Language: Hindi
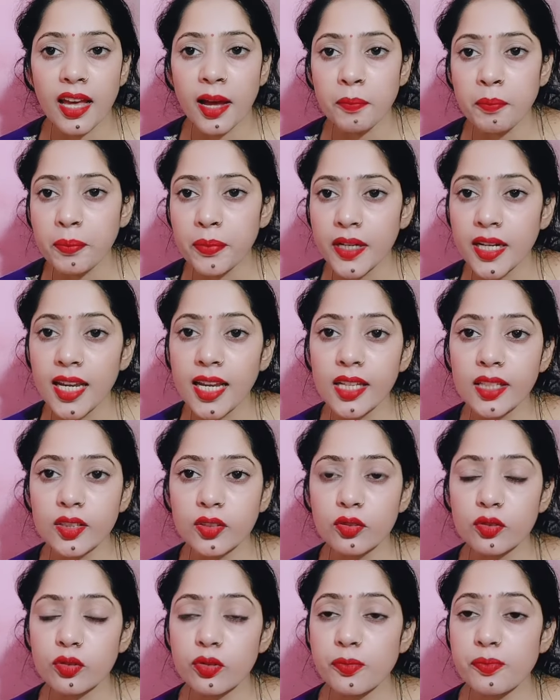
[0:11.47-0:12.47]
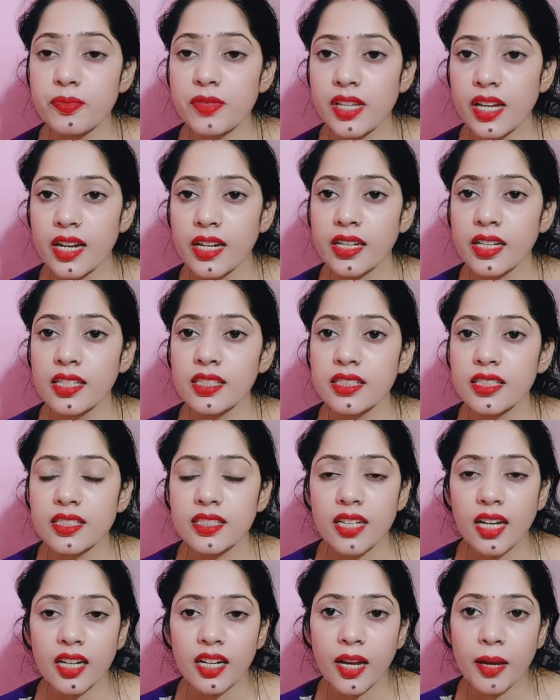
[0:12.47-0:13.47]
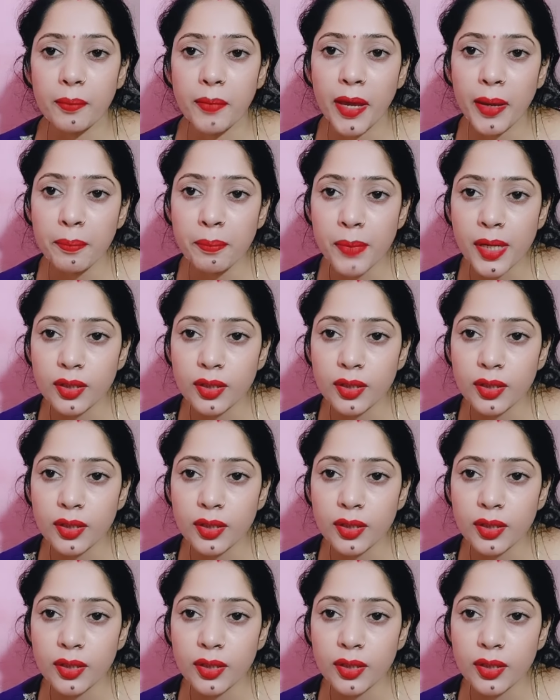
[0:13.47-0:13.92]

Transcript: अपने YouTube चैनल जिसका नाम है